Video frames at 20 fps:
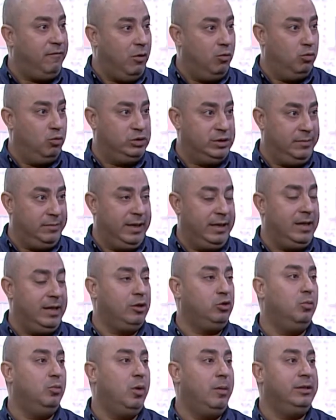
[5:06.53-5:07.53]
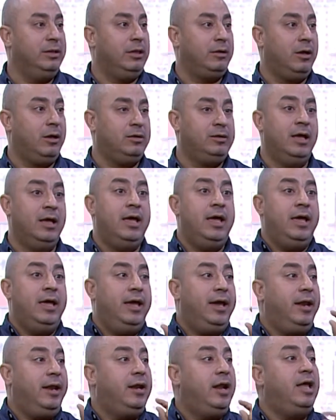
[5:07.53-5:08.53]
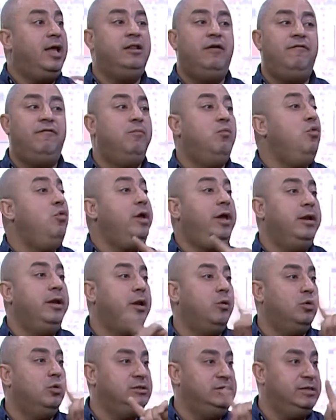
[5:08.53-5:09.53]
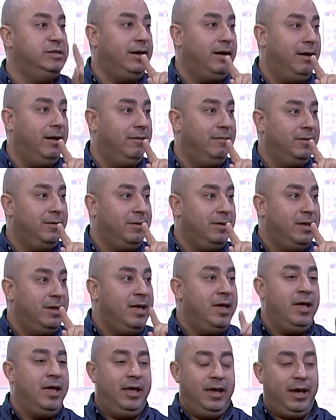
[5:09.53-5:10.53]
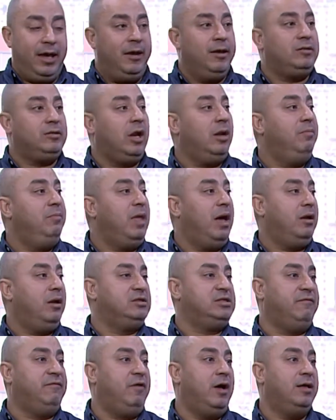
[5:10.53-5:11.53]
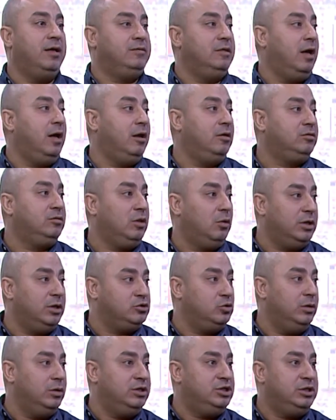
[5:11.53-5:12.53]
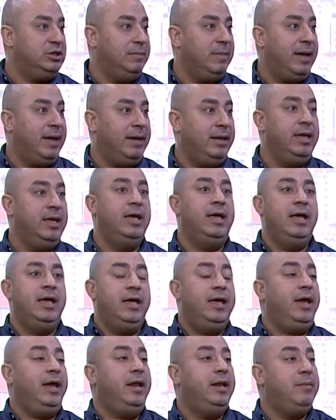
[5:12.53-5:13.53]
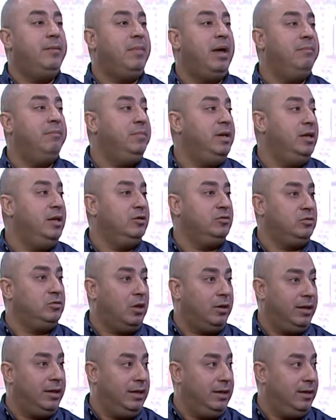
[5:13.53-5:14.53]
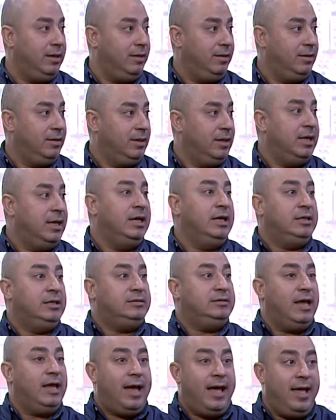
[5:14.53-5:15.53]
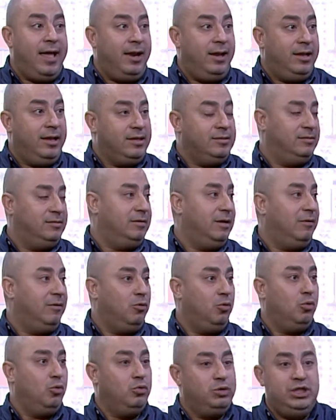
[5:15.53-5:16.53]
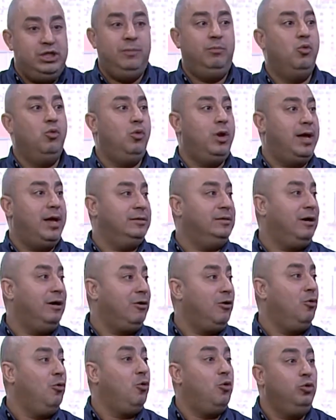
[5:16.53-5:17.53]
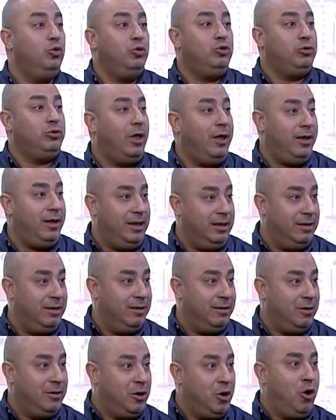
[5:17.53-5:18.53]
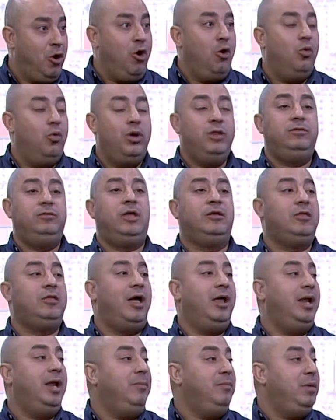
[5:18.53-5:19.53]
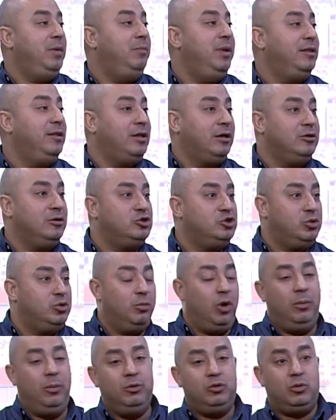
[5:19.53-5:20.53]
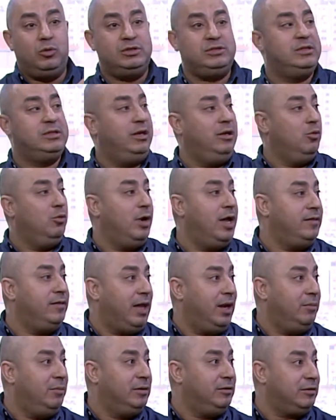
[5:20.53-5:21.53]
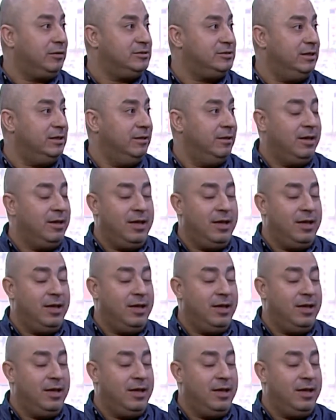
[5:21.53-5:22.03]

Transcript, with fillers: او جمعيات ومبادرات احنا الهدف مو احنا نوزعها احنا طلبنا على صفحاتنا على التواصل الاجتماعي احنا مأمنين الطائيه أوكي. تعال انت وجيب اولادك خذوا الطائيه وانت طالع من بيتك الصبح بتوصل الاولاد على المدرسه